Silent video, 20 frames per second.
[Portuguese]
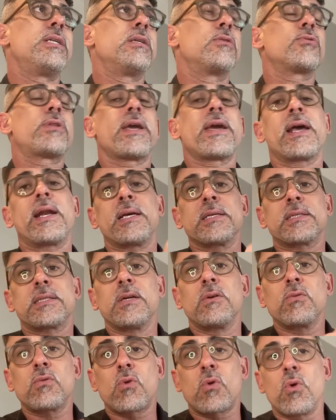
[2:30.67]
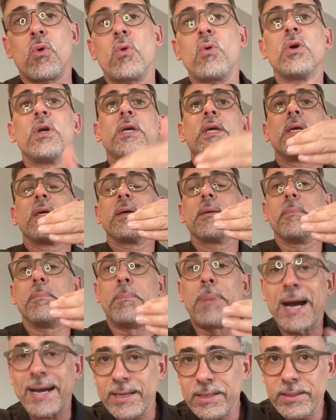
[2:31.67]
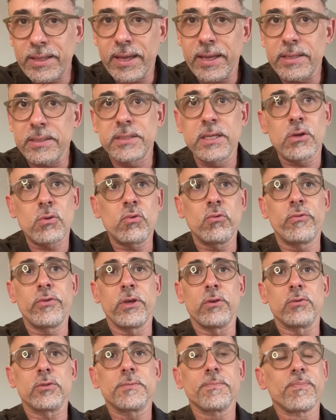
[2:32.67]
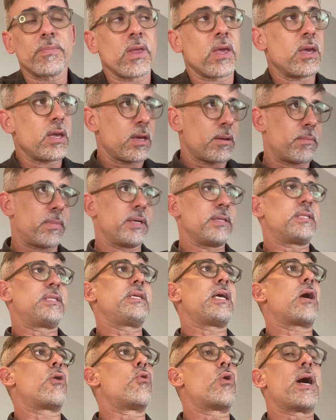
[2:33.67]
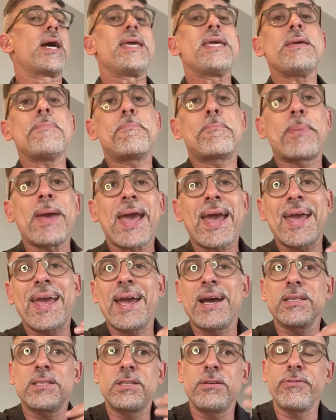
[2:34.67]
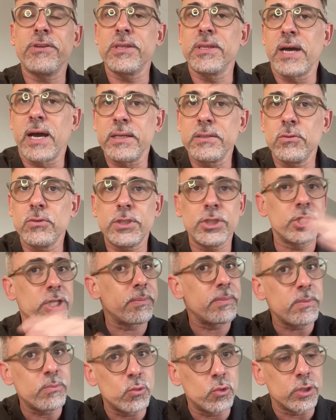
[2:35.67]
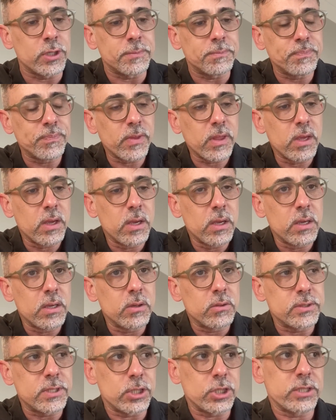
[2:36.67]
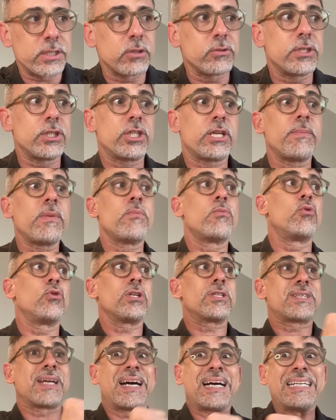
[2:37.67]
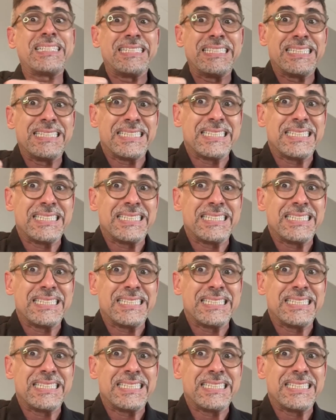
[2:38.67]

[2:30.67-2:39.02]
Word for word: não tem relação com bactérias nem com vírus, mas sim a hiperreatividade do sistema imune. Ou seja, teu sistema imune está